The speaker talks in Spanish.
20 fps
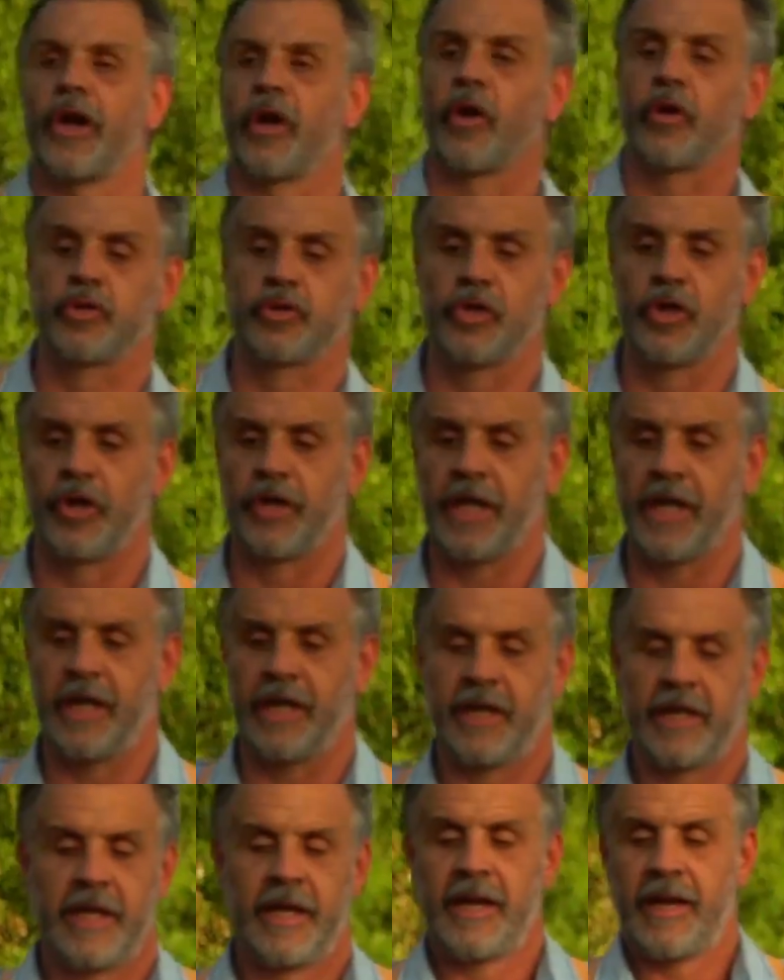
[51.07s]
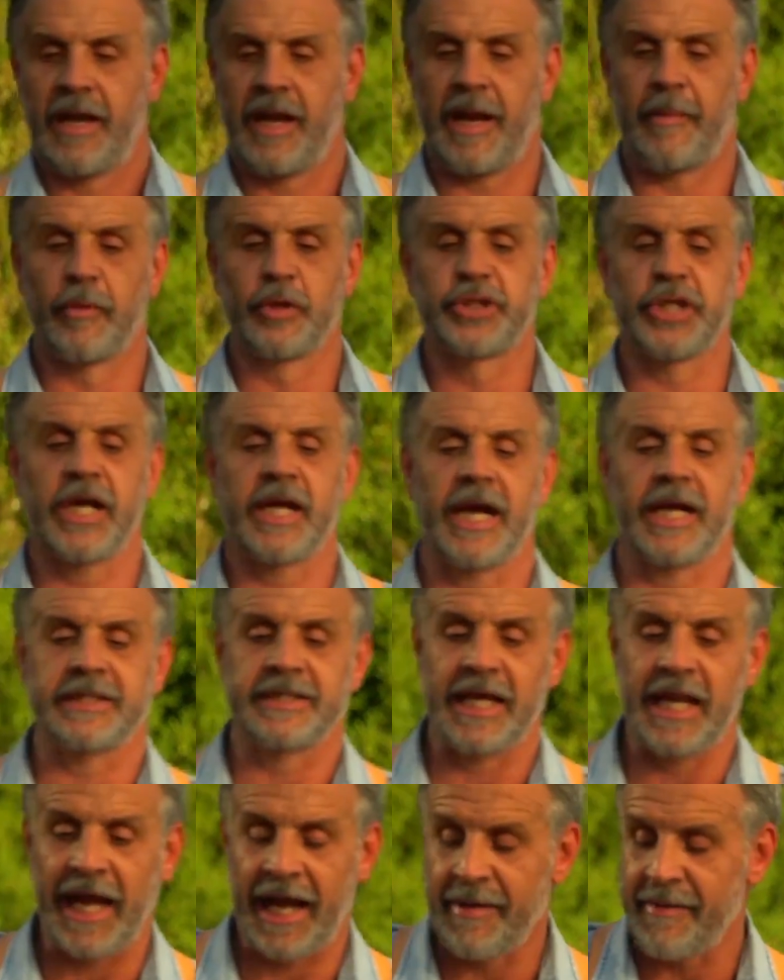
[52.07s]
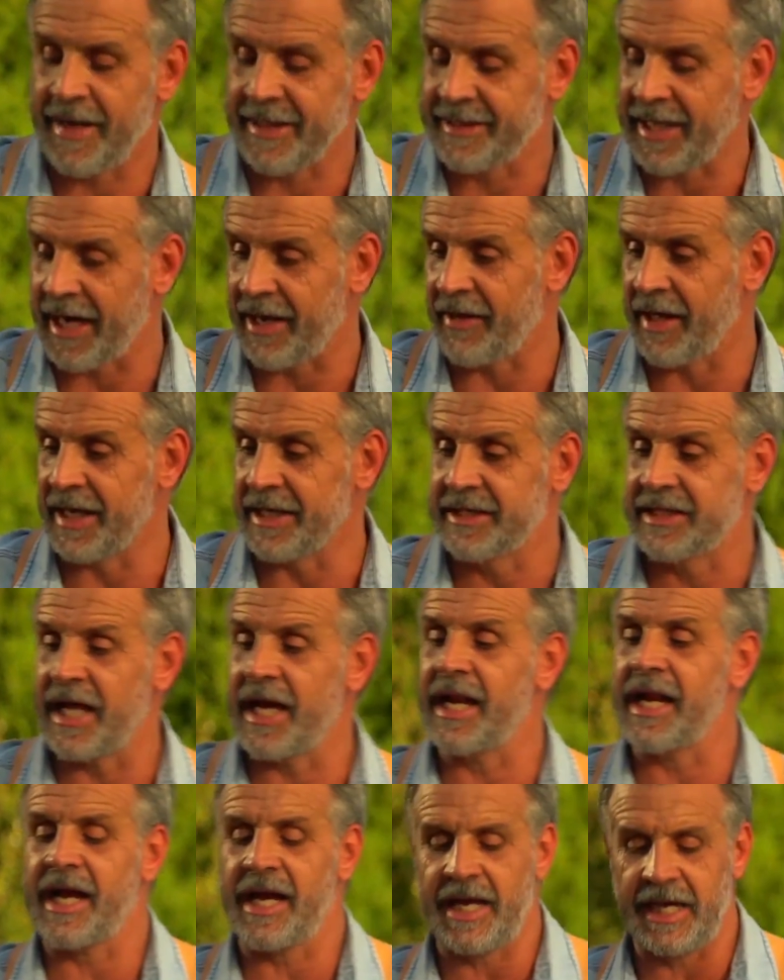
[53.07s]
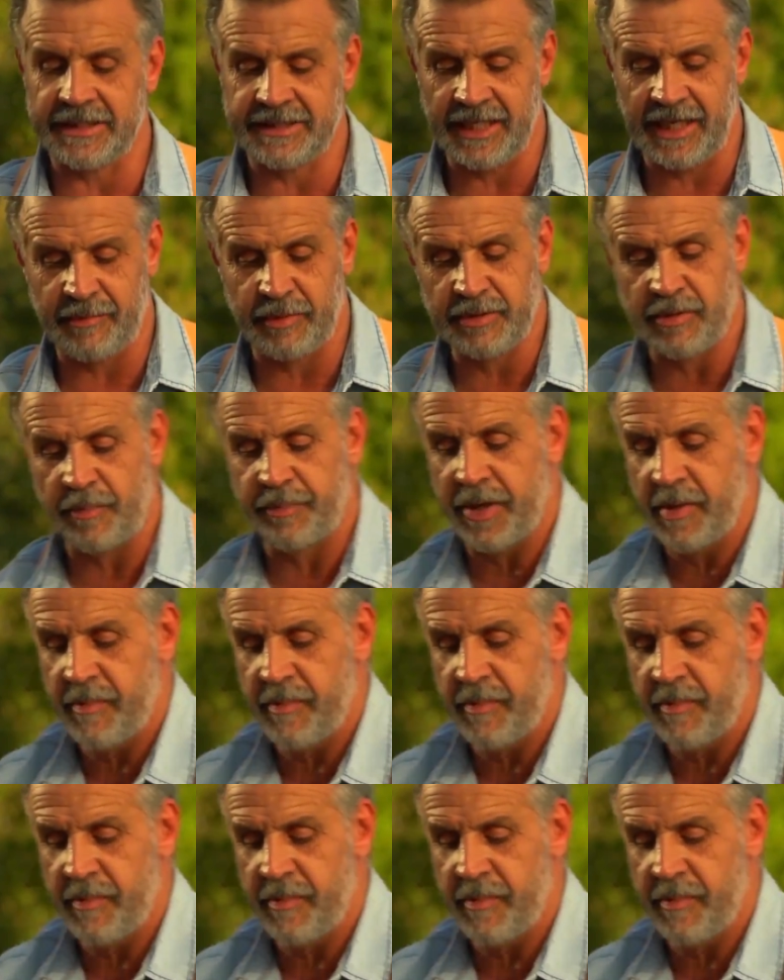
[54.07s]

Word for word: de cocción. ¿eh? Las mollejas es la que más tarda entera, así que la pusimos